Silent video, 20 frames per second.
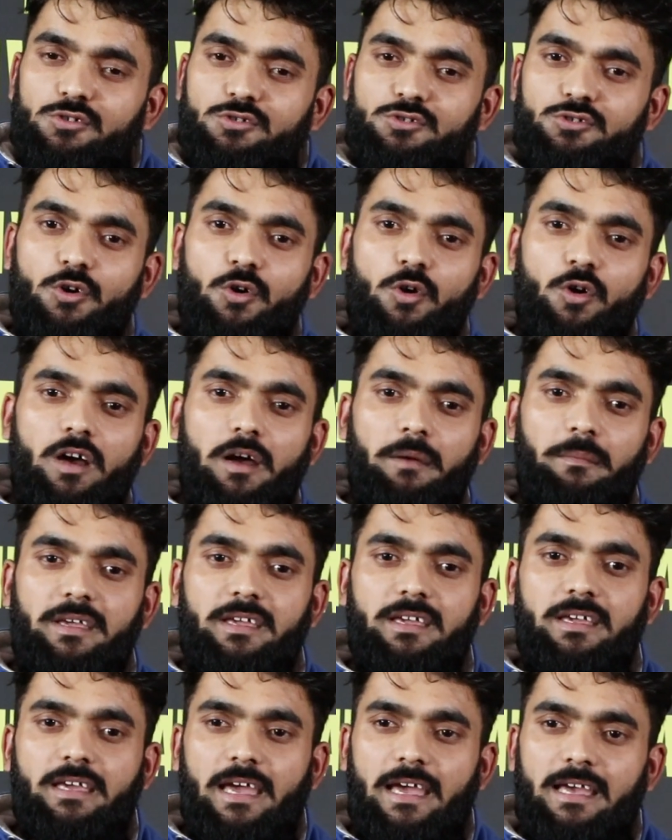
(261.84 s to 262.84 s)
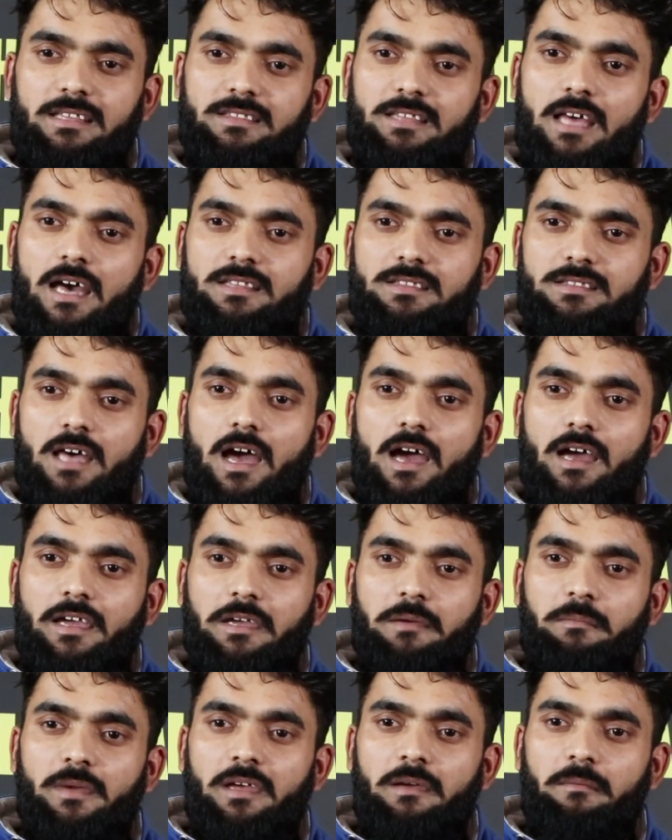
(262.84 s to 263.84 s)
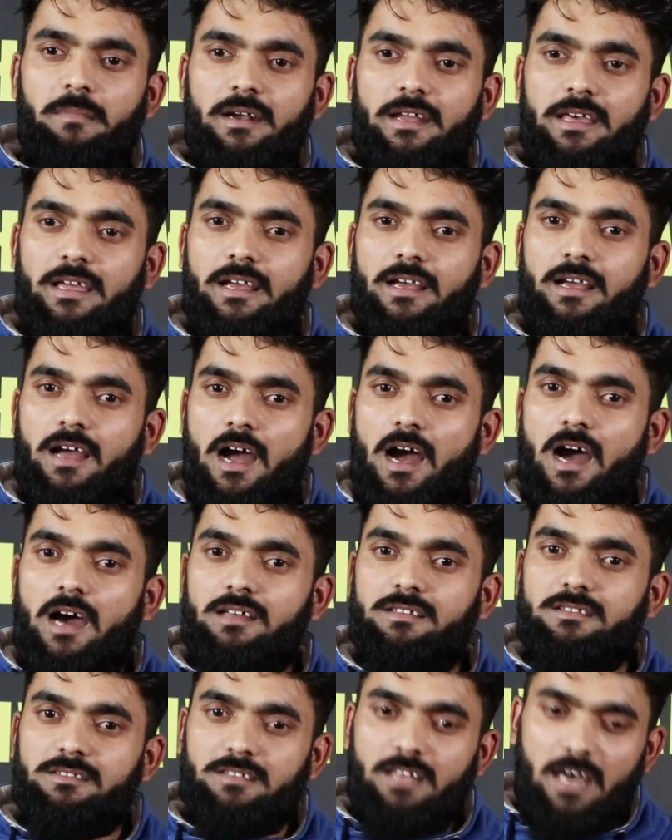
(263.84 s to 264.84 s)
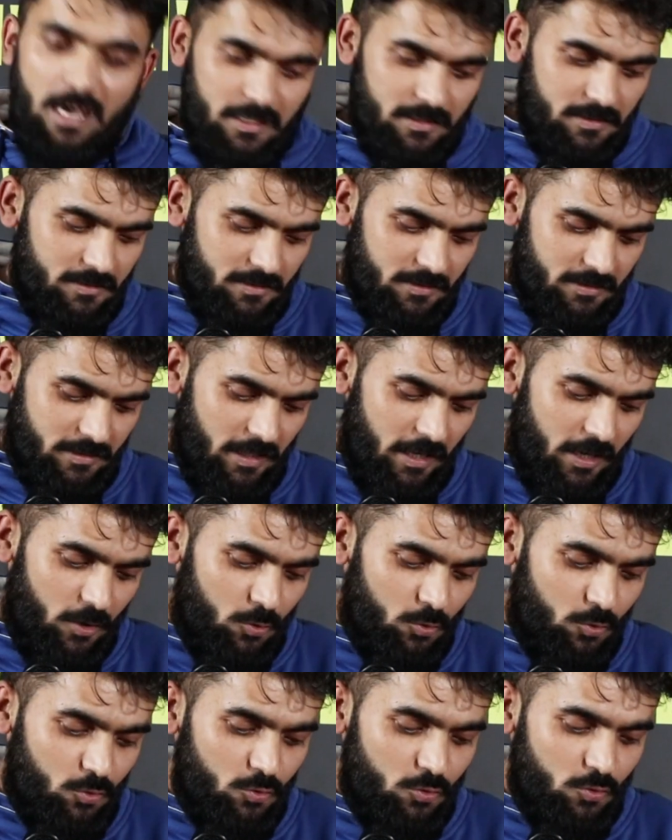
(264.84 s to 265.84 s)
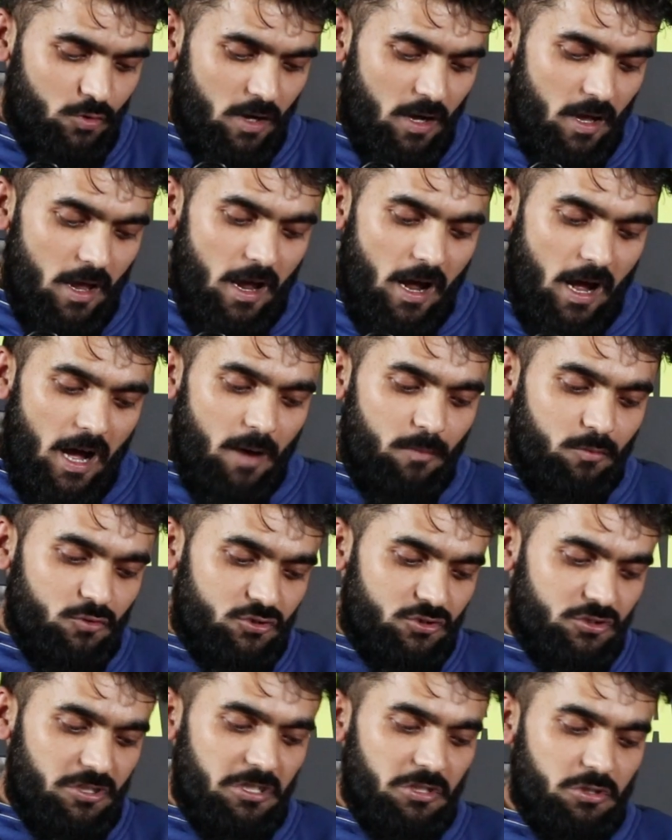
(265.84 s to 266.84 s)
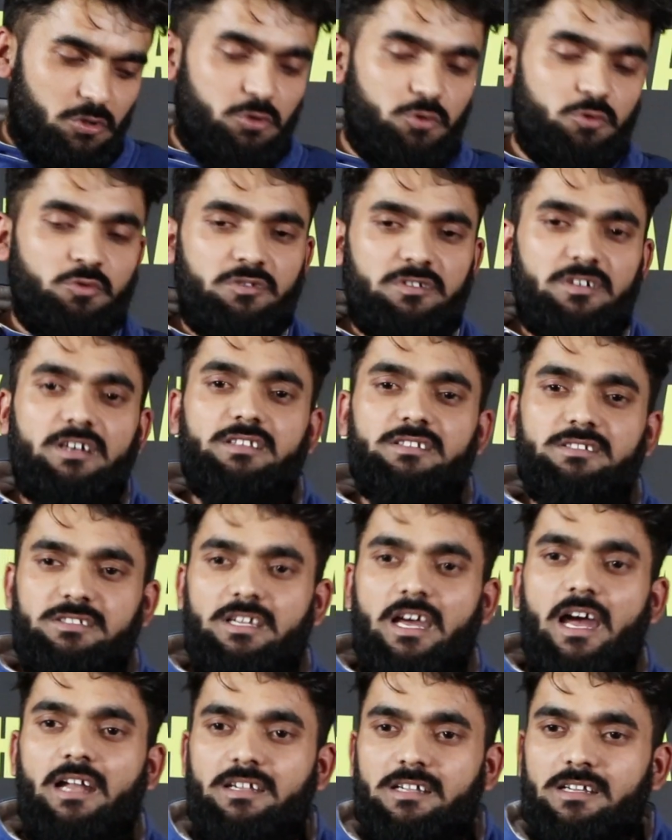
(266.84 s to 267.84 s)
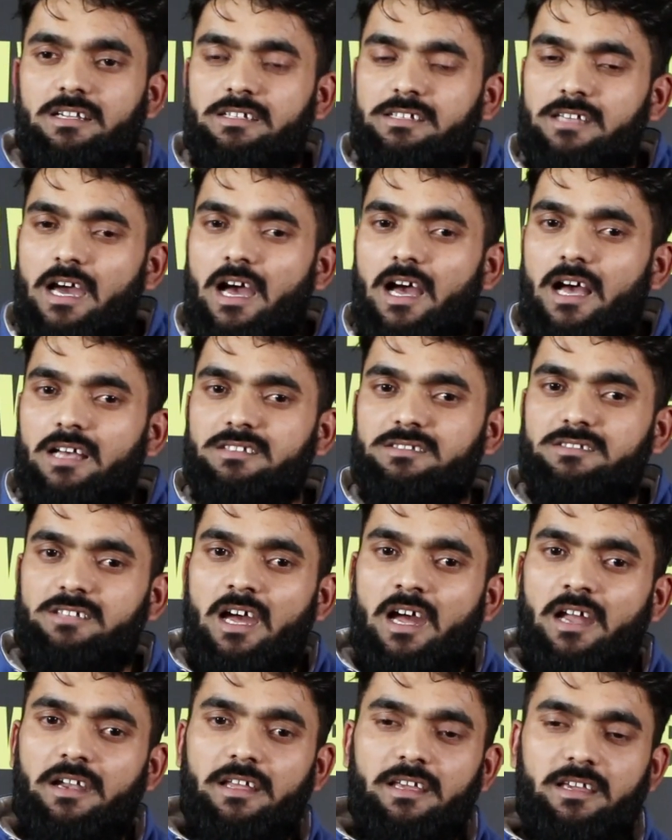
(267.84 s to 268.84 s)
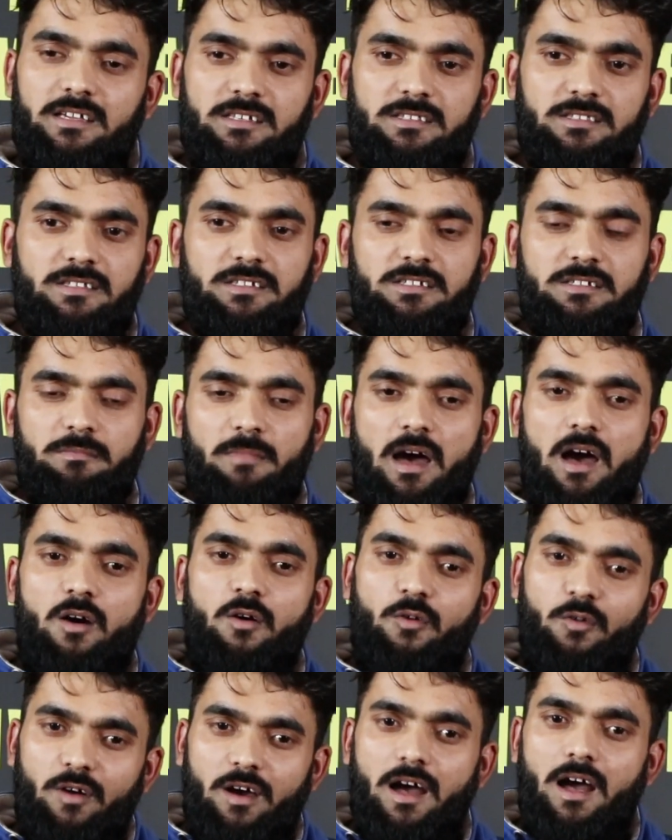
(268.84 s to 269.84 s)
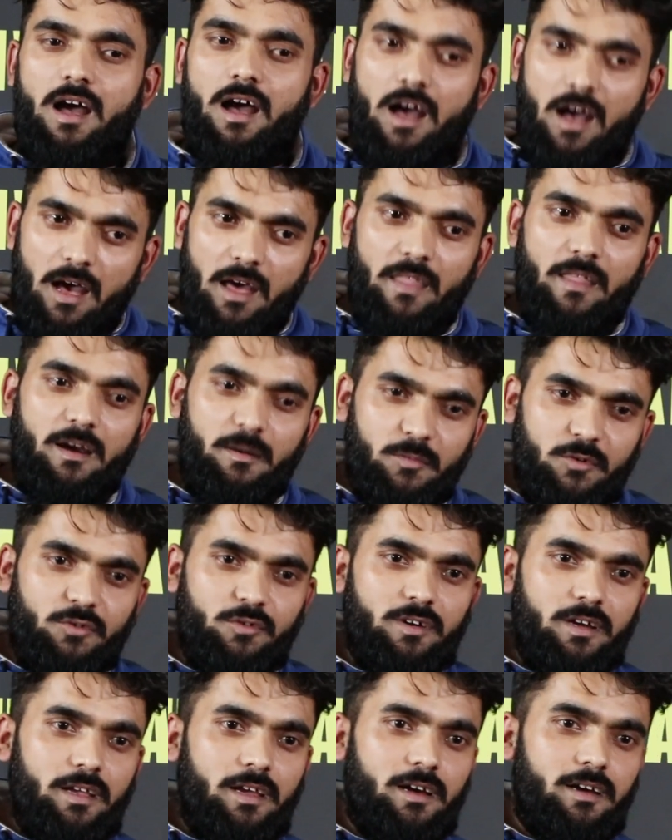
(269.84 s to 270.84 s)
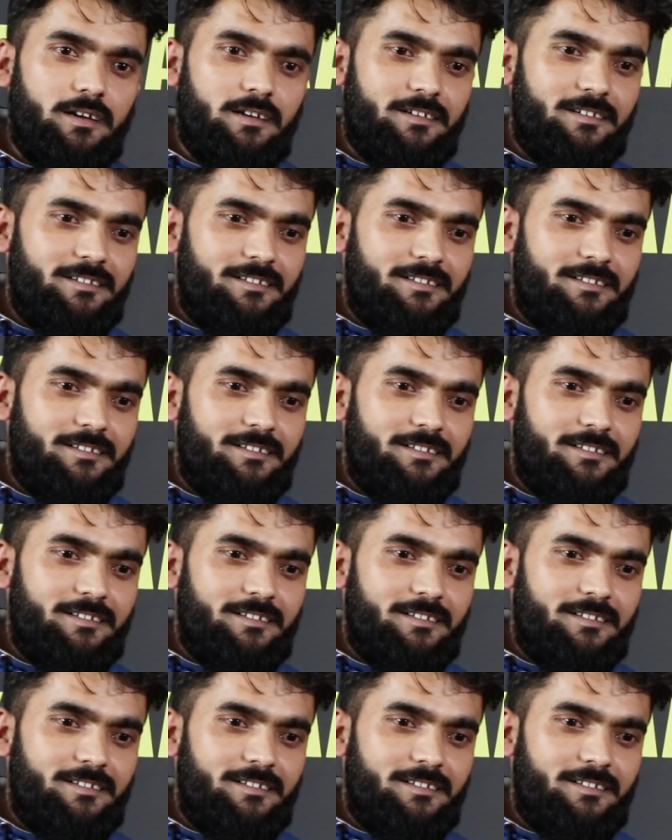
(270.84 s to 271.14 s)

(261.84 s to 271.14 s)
जो कभी कहता था कि मैं बड़े खानदान से हूँ अब उसने थूक कर चाट लिया जाने कितनी बाहों का आराम हो गया